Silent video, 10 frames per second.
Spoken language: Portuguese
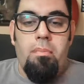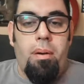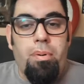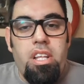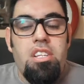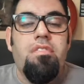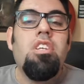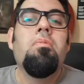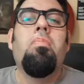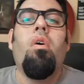para poder
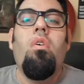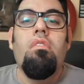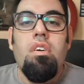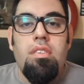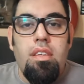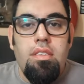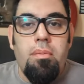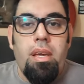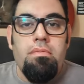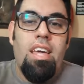dividir um pouco com vocês também.